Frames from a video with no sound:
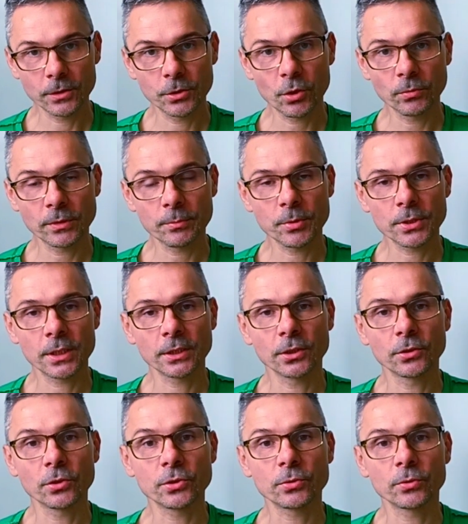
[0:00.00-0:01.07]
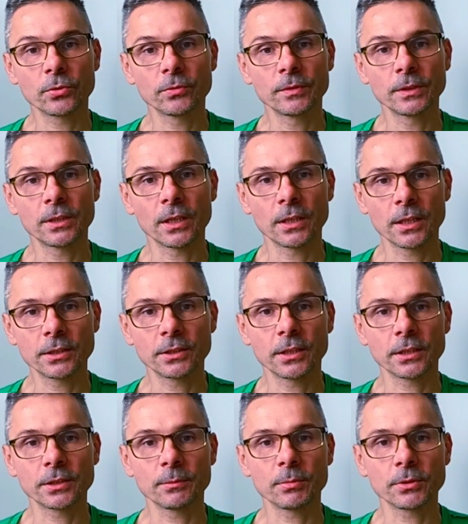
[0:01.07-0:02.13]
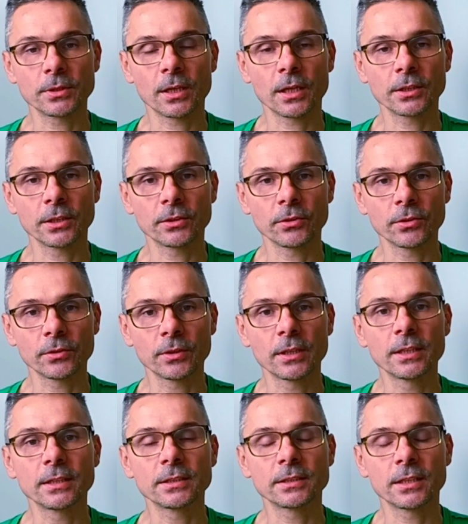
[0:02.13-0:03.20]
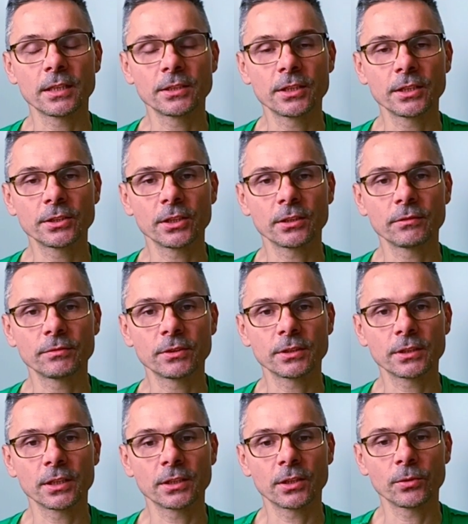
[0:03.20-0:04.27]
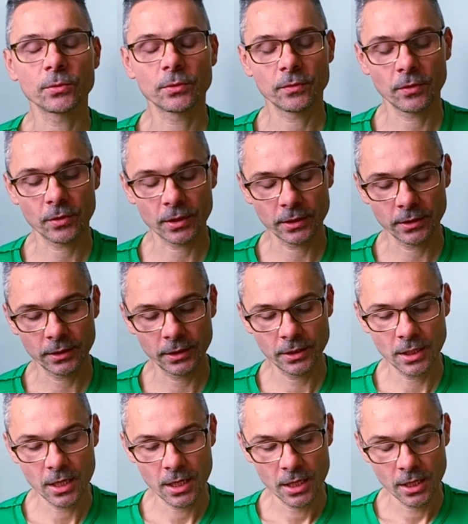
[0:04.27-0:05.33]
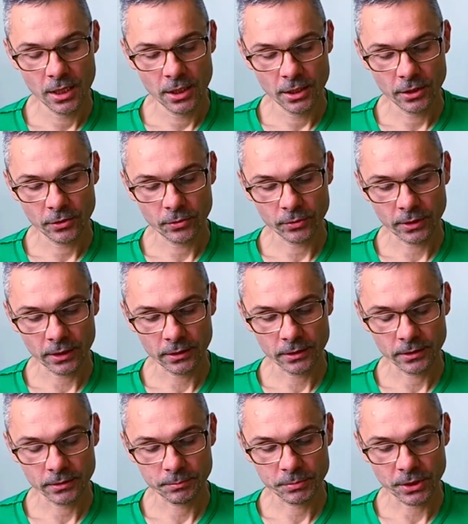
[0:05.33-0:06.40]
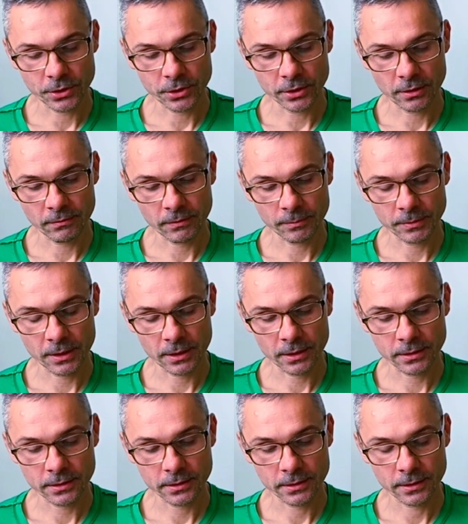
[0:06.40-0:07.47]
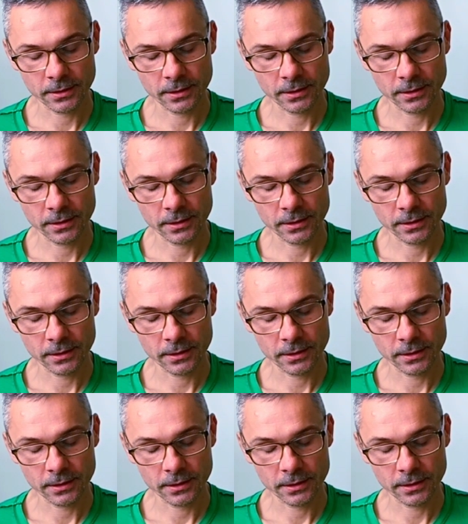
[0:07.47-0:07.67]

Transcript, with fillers: Są te piosenki do odsłuchu w internecie. Jak się postaracie, to znajdziecie wszystkie te utwory. I tutaj przeczytam Wam teraz